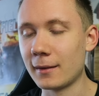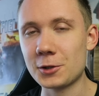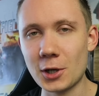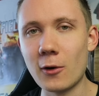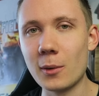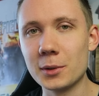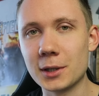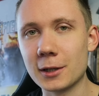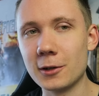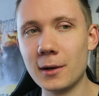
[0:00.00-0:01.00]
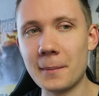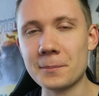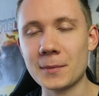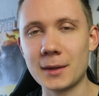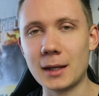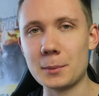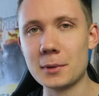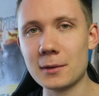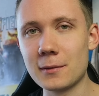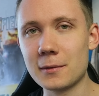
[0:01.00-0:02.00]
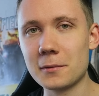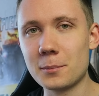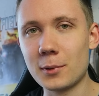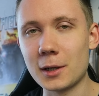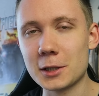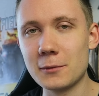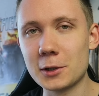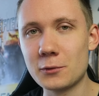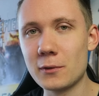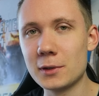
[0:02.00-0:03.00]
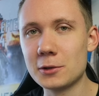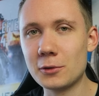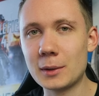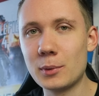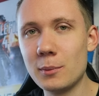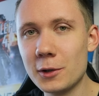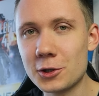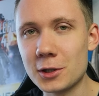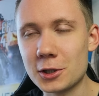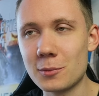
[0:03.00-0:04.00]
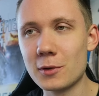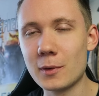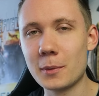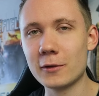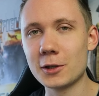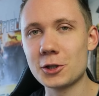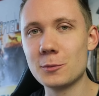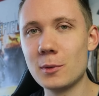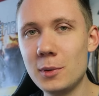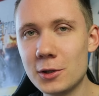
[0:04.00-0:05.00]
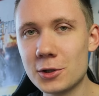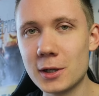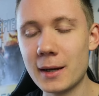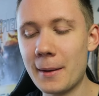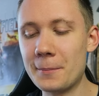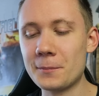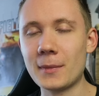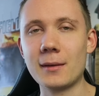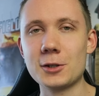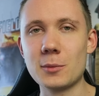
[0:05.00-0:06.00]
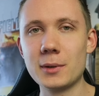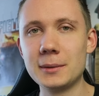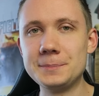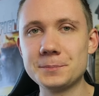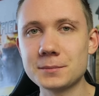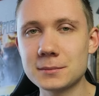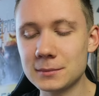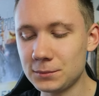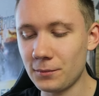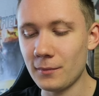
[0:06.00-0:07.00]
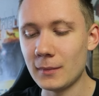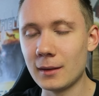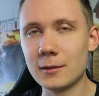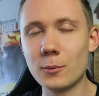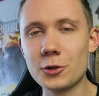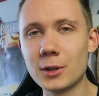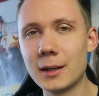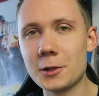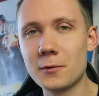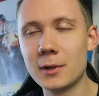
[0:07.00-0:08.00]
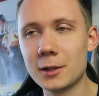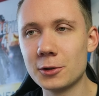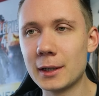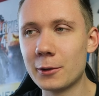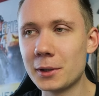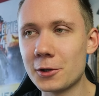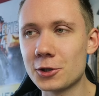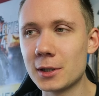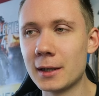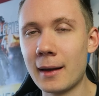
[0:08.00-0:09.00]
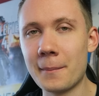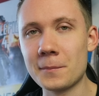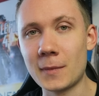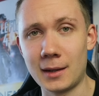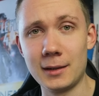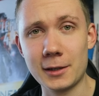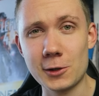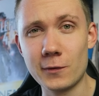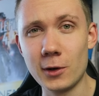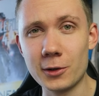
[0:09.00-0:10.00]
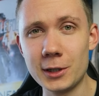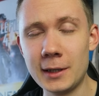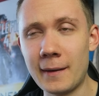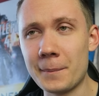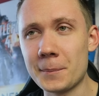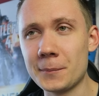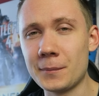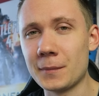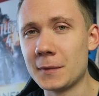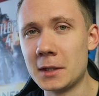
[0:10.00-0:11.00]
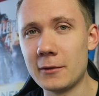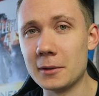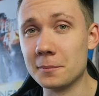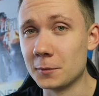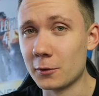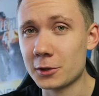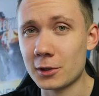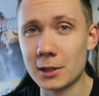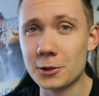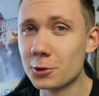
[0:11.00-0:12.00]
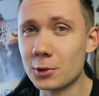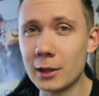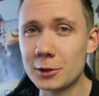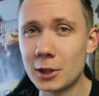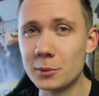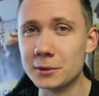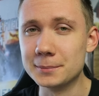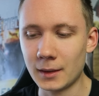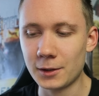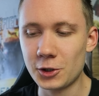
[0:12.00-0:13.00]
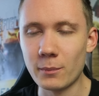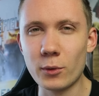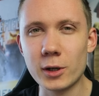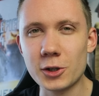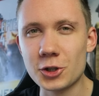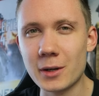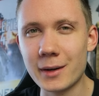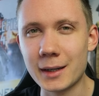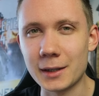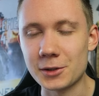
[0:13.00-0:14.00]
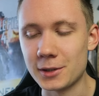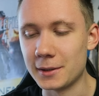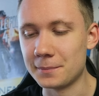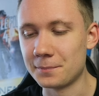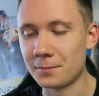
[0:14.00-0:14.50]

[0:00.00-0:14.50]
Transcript: chciałaby tego, aby y, pokazywać swój wizerunek publicznie, żeby wypowiadać się publicznie, żeby, no może grać w gry to niekoniecznie, ale jakieś vlogi, nie wiem, to wszystko zależy od drugiej osoby. Gdzie pojedziesz na wakacje?